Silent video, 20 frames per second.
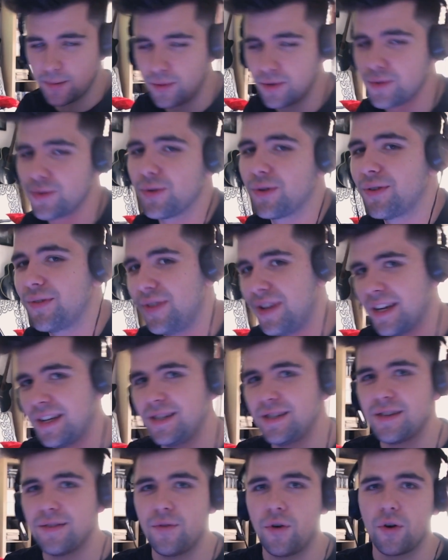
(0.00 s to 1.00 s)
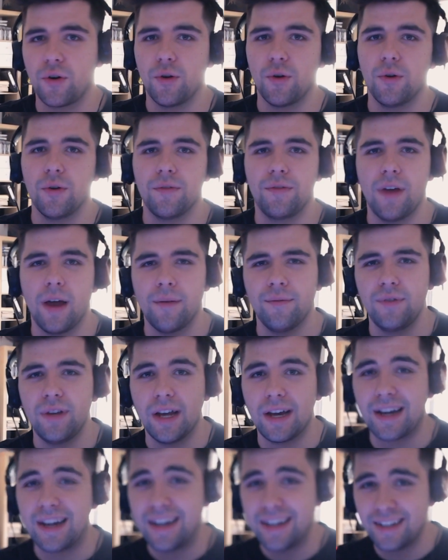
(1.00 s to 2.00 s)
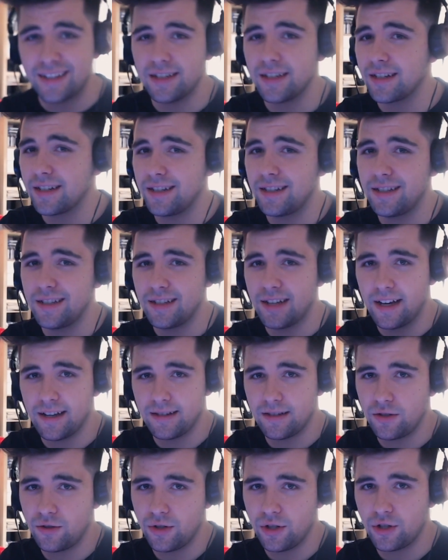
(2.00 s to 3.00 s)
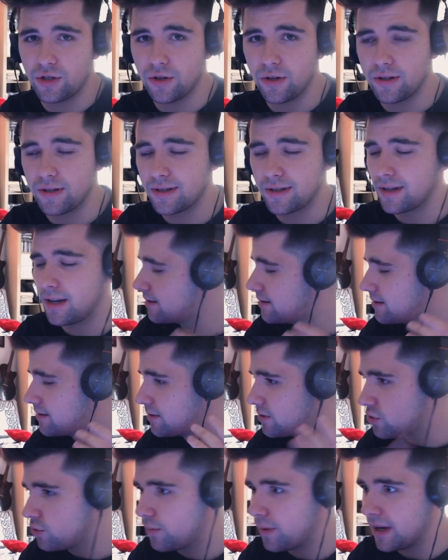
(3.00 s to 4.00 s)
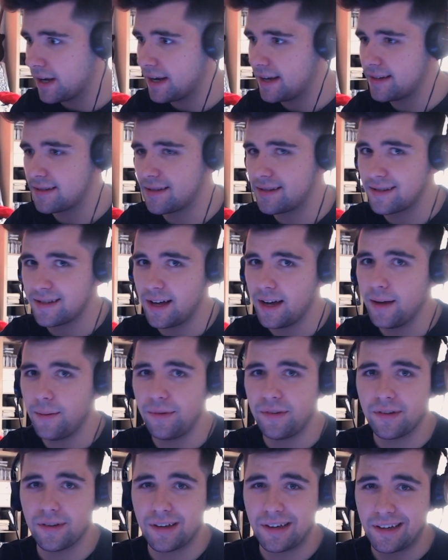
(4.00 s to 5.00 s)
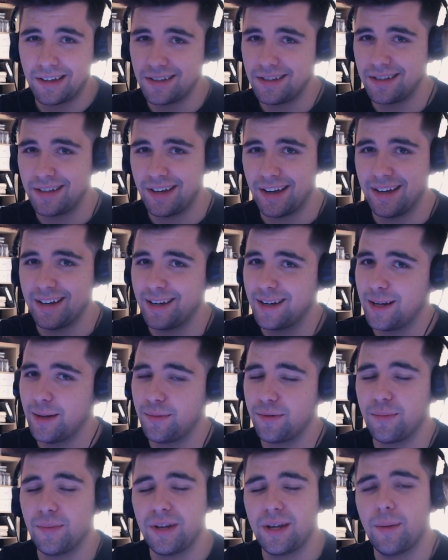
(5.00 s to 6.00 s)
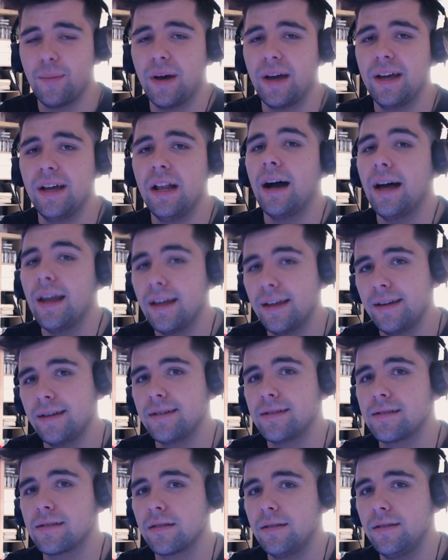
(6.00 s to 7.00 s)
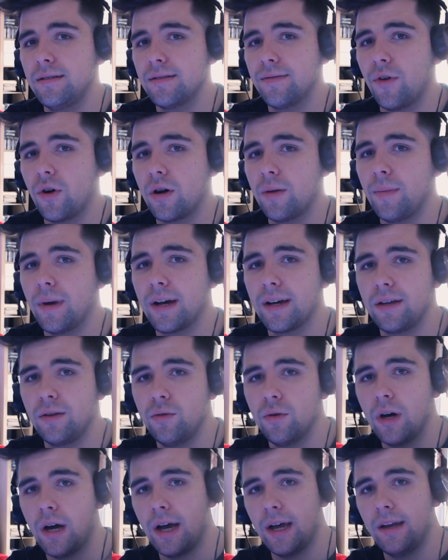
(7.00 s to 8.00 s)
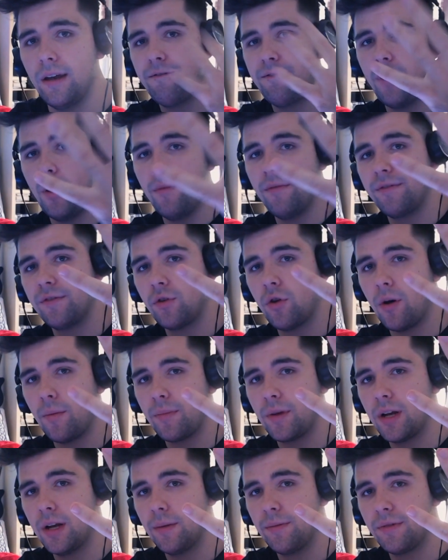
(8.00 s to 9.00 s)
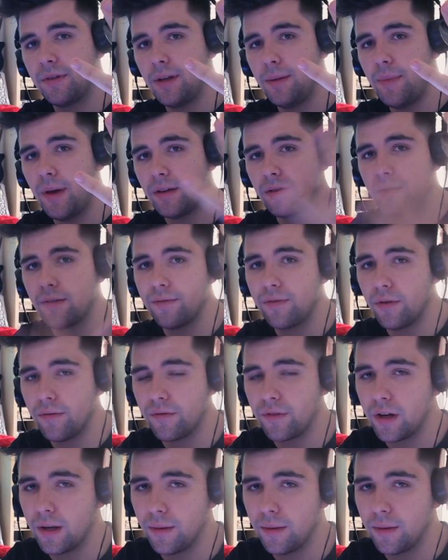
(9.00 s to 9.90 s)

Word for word: Episode wieder diese Woche. Wir haben wieder richtig, richtig nice Trickshots, super nice Snipes, richtig geile Clips mit dabei. Allerdings, diese Woche mache ich nur ein 5 Top Clips, die besten 5